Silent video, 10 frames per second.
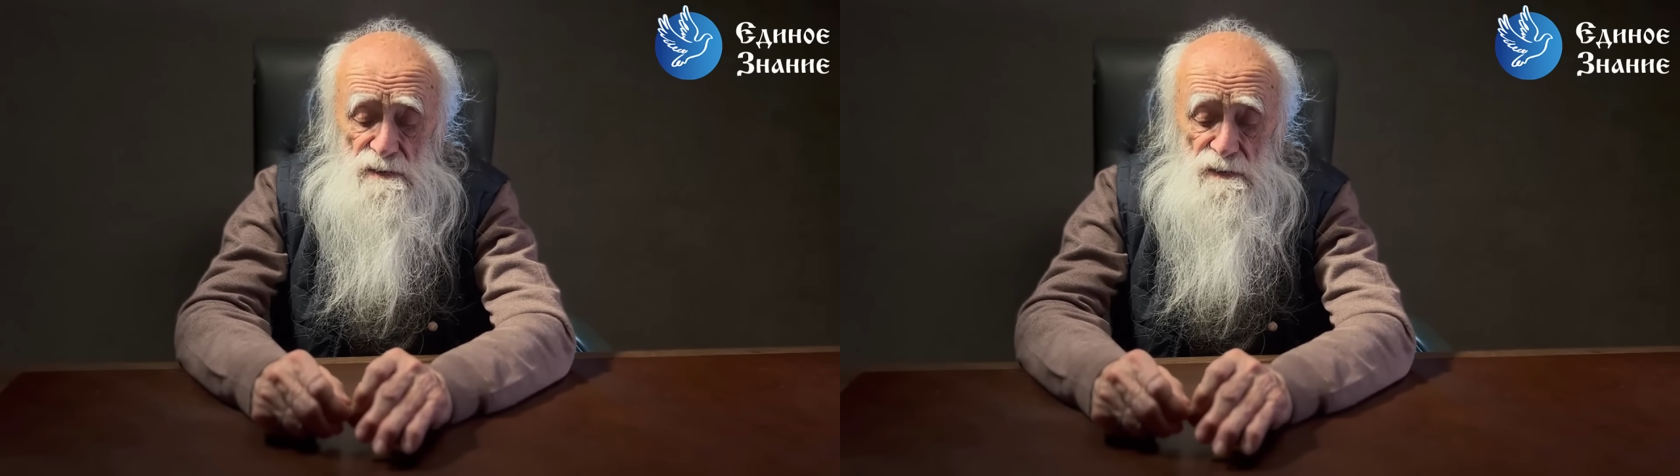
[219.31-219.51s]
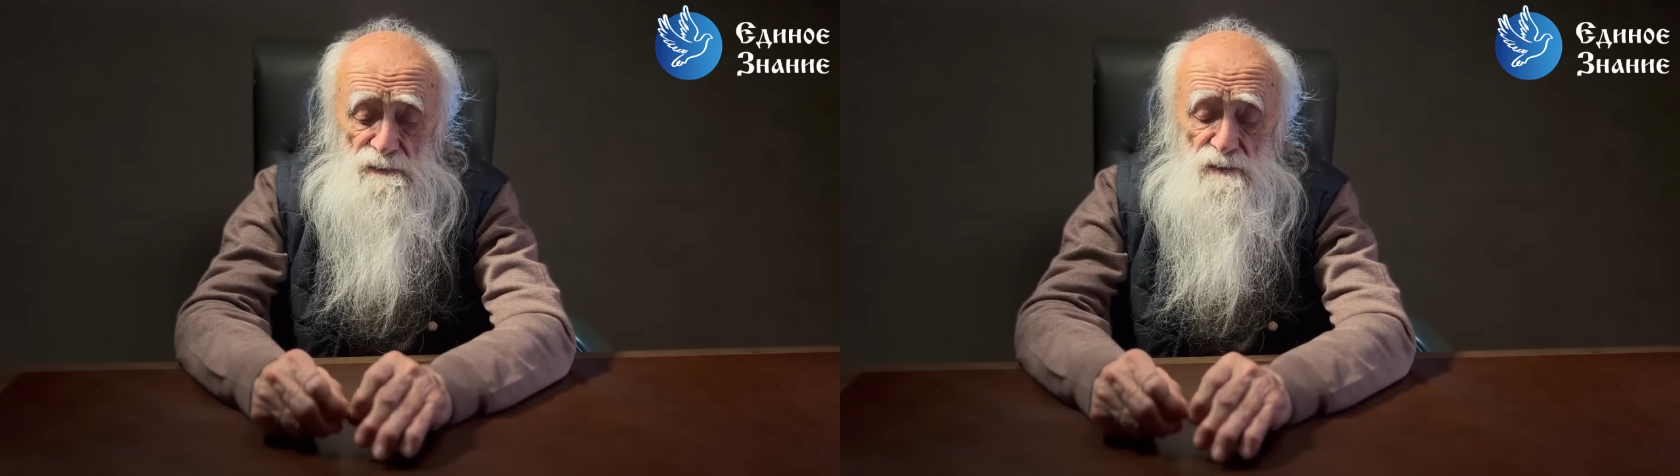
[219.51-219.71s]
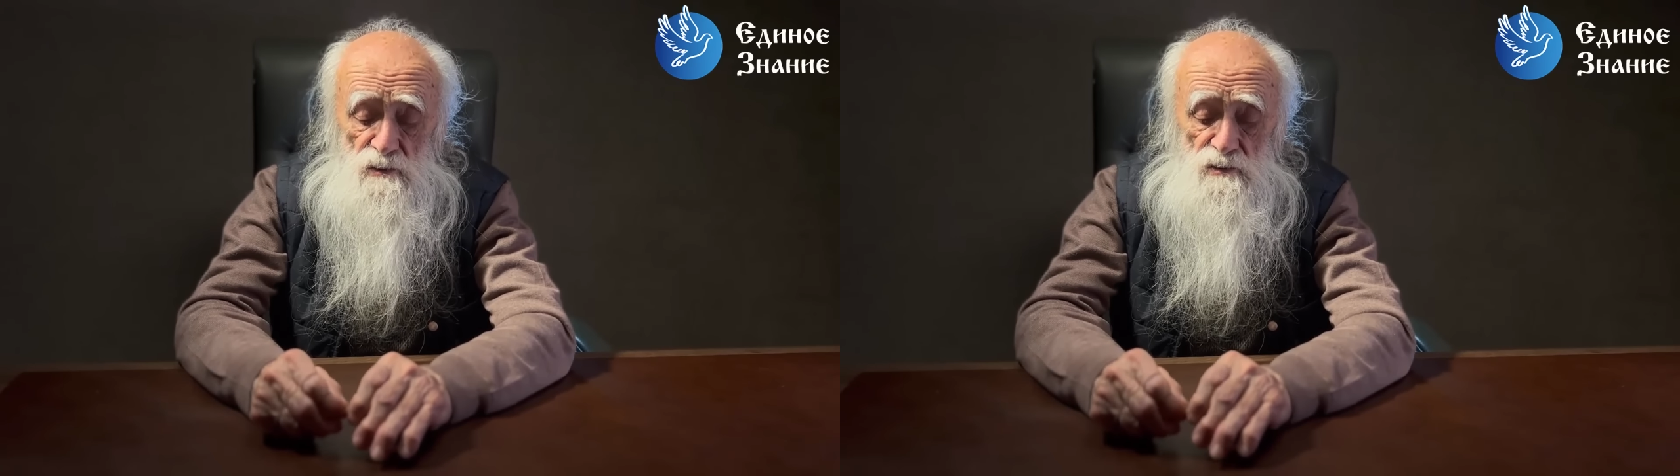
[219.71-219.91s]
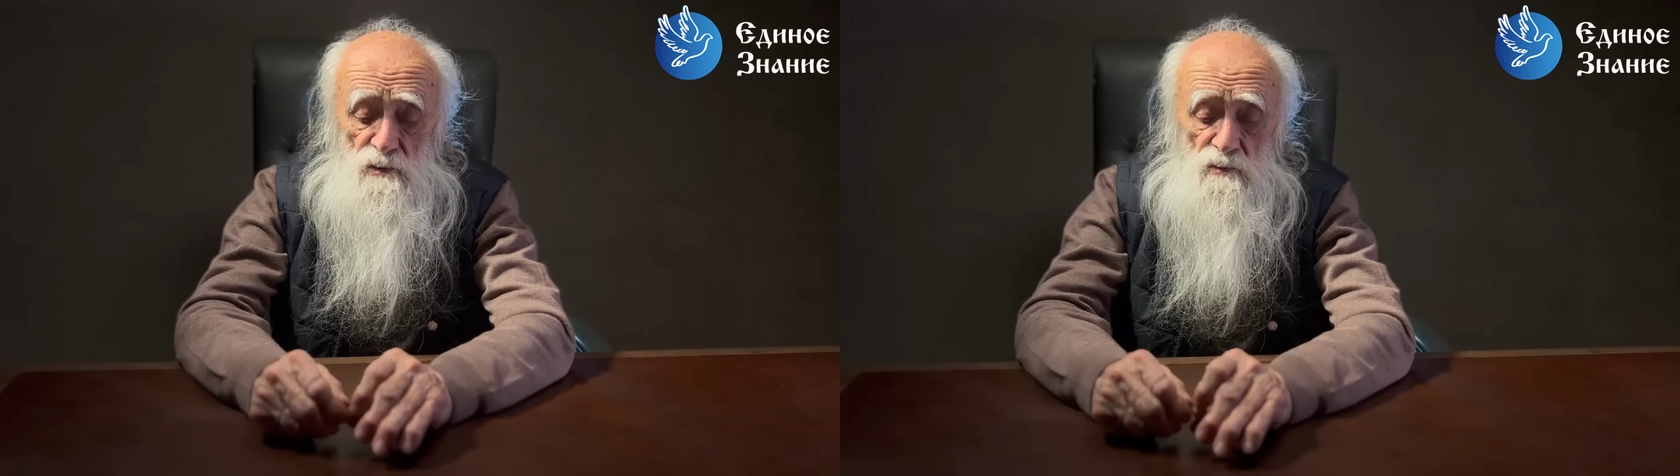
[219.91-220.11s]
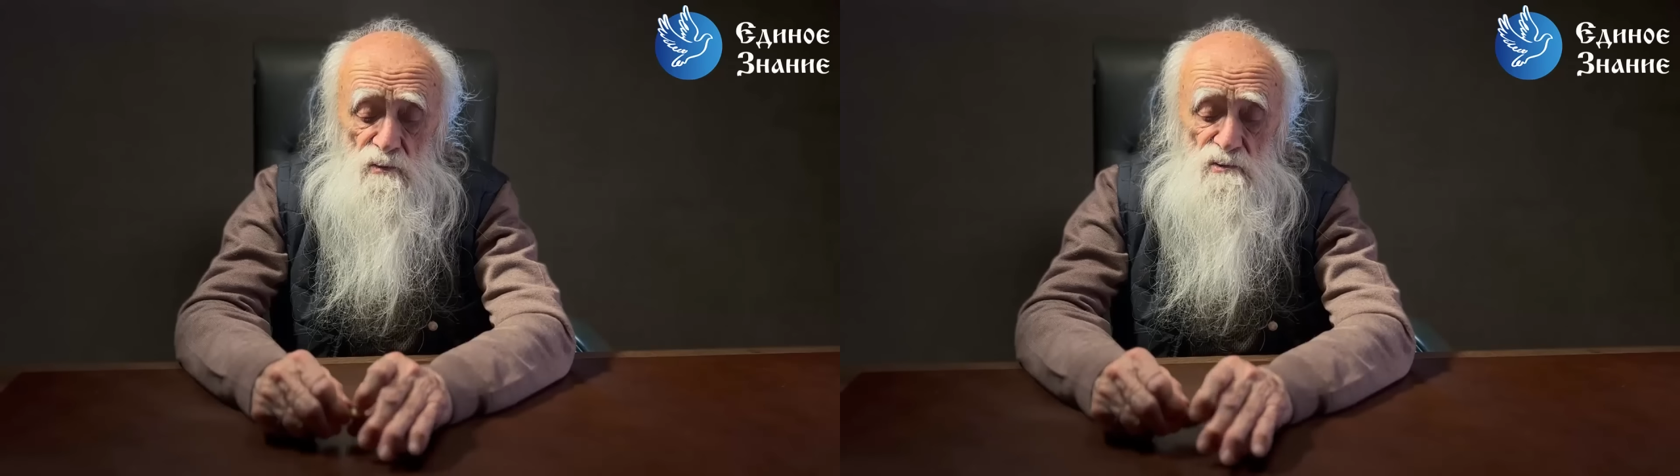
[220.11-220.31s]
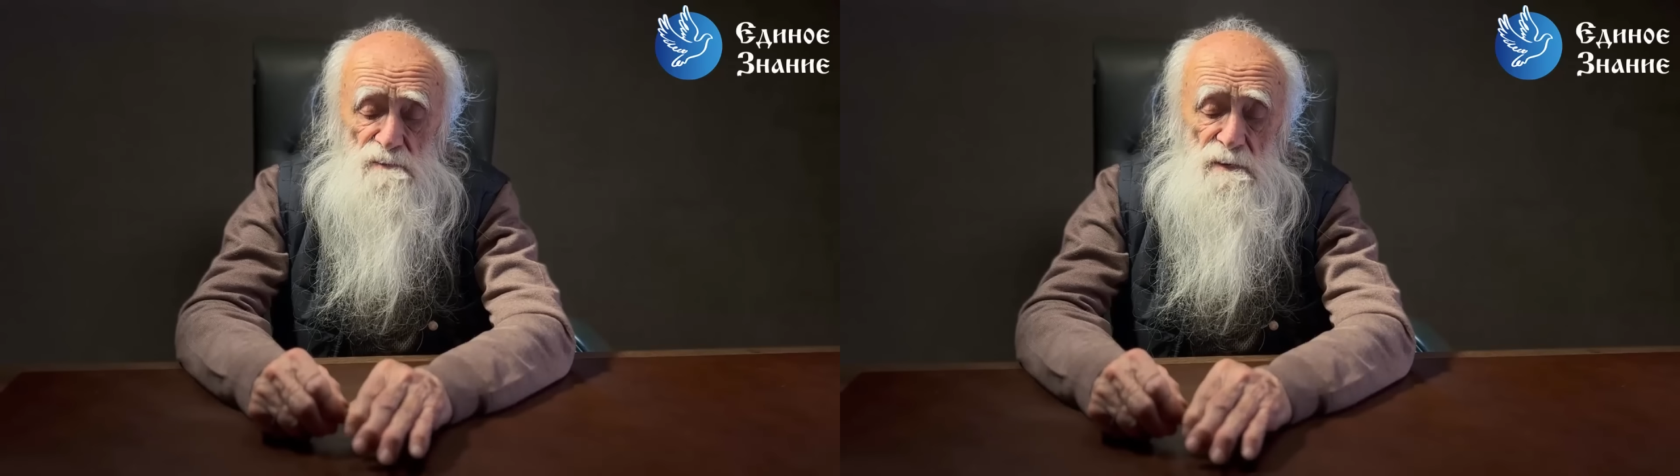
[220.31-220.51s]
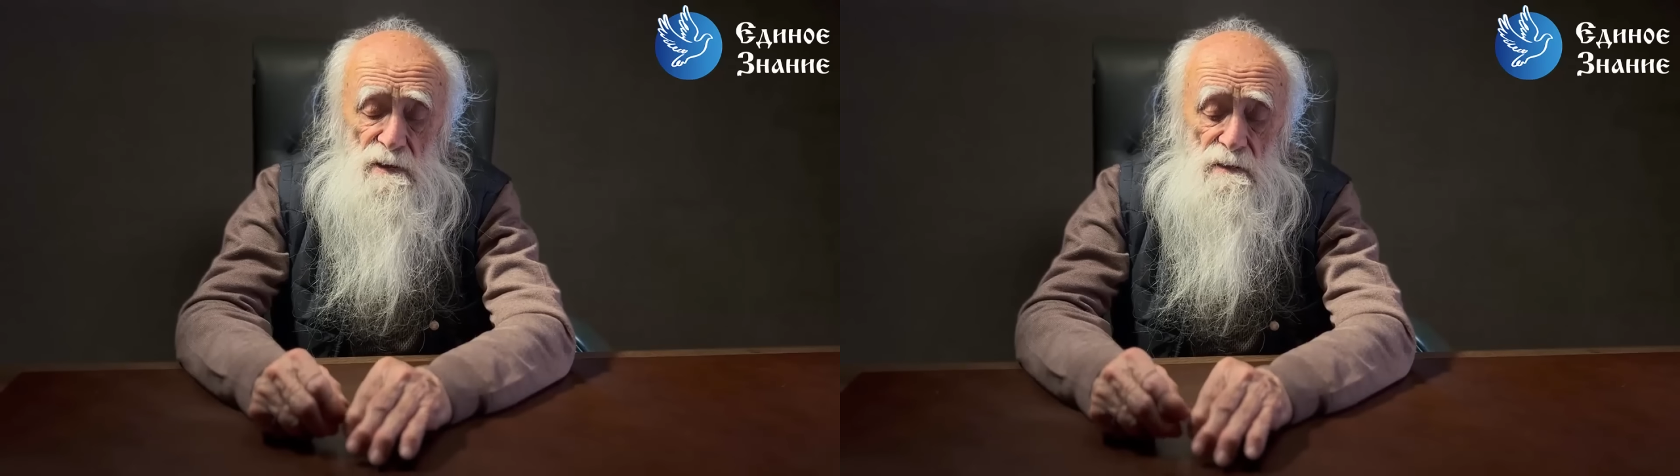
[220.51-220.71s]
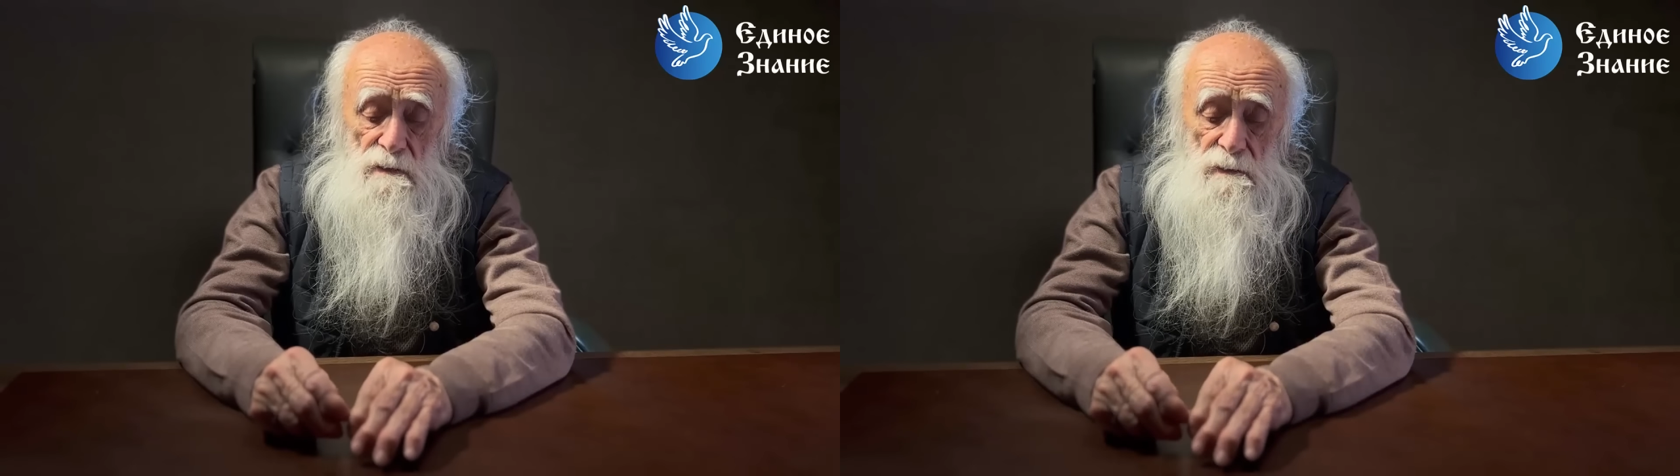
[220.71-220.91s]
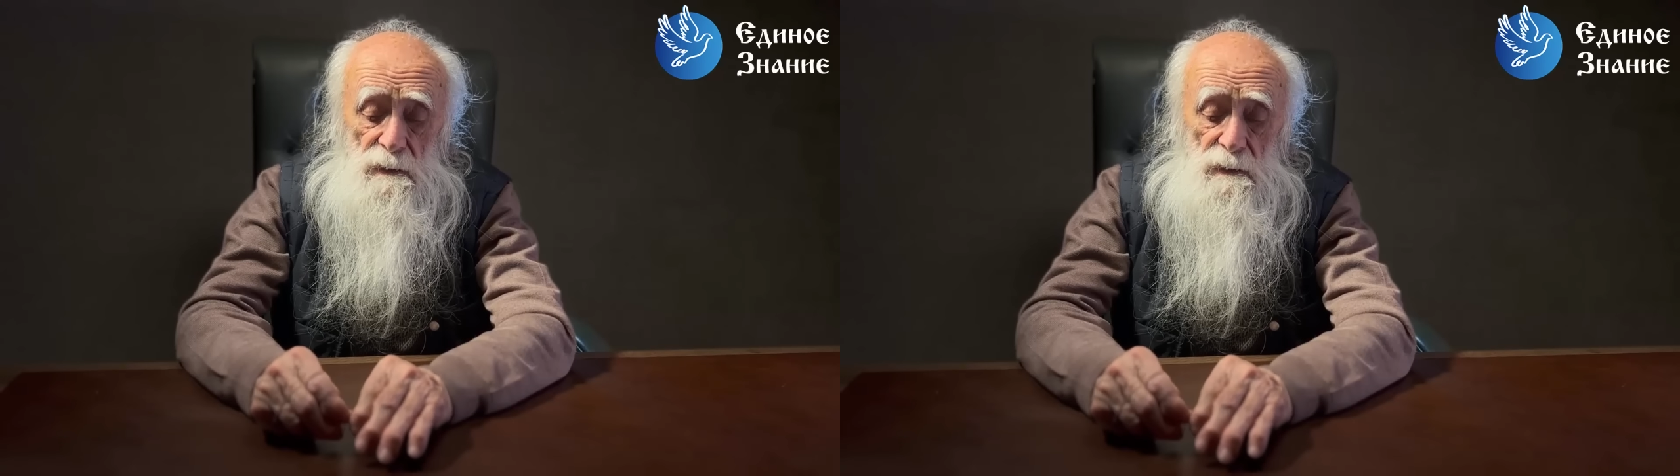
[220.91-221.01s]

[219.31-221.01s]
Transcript: И все, что он успел,